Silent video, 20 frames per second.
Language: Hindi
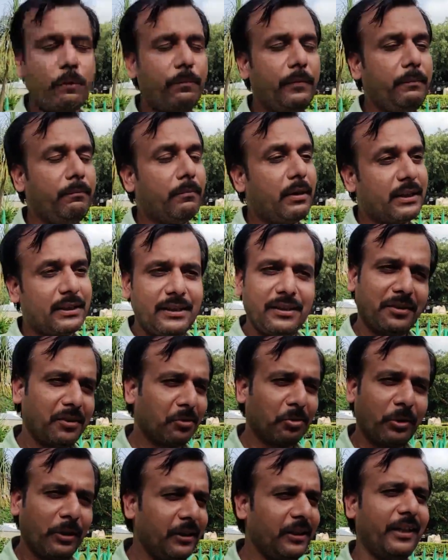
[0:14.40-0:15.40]
वो अपनी मर्जी से
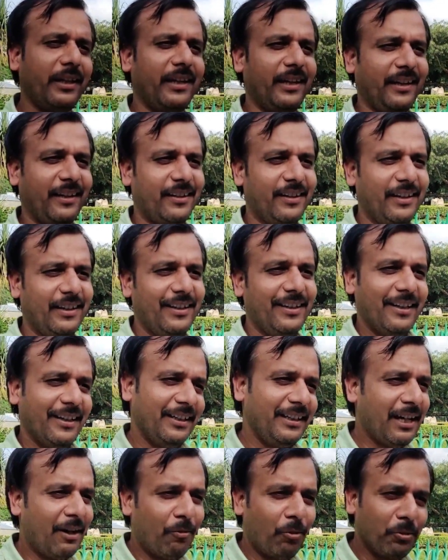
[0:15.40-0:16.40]
थोड़ी दे रहे हैं
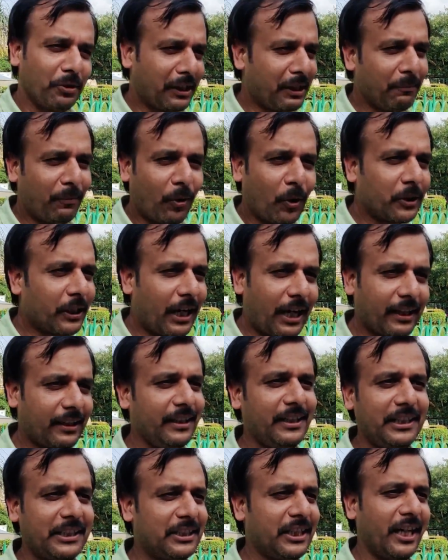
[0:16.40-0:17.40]
या उनकी बहुत
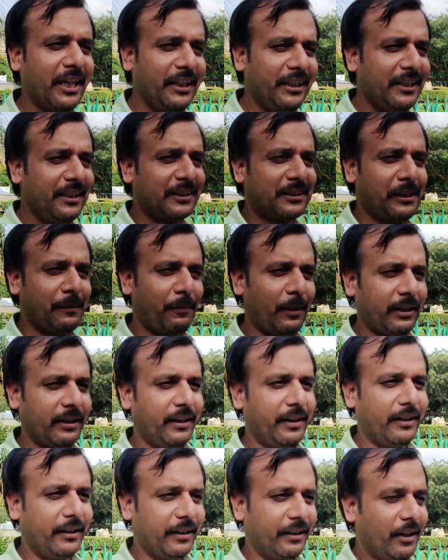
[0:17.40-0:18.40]
हार्दिक इच्छा नहीं है इस्तीफा
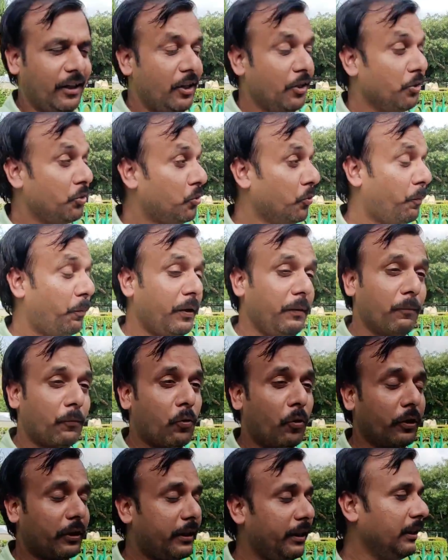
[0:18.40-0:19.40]
देने की सुप्रीम
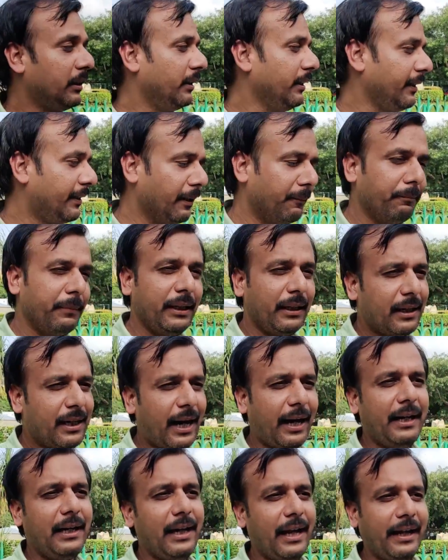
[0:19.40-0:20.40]
कोर्ट की इतनी गंभीर
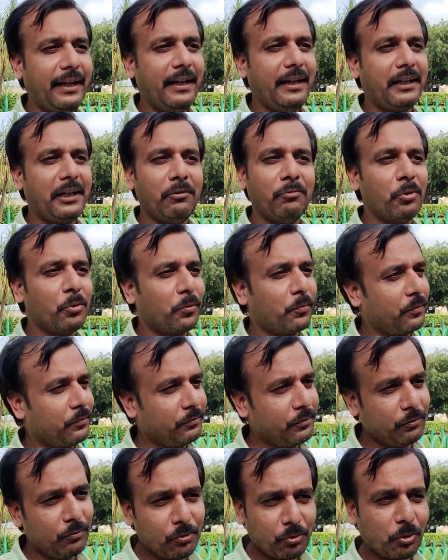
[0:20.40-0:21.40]
गाइडलाइन है कि वो
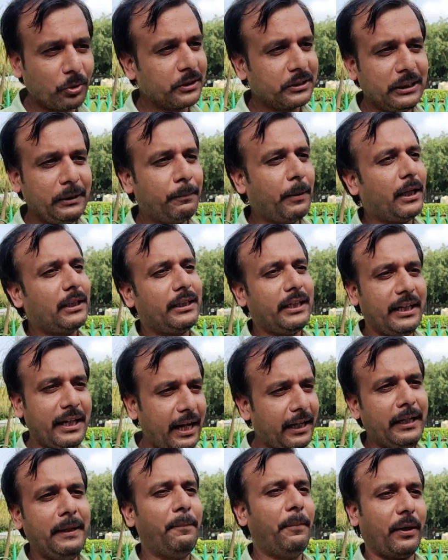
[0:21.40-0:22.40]
उनको इस्तीफा
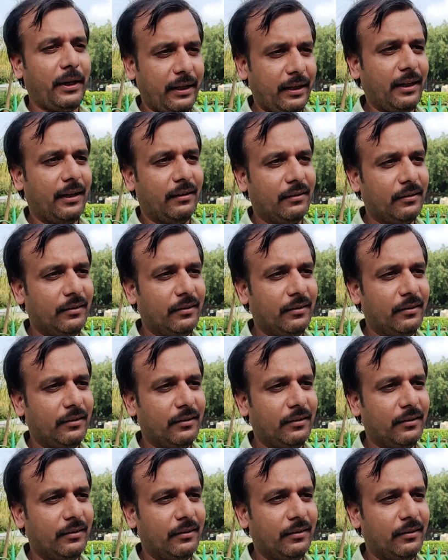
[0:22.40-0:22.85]
देना ही पड़ेगा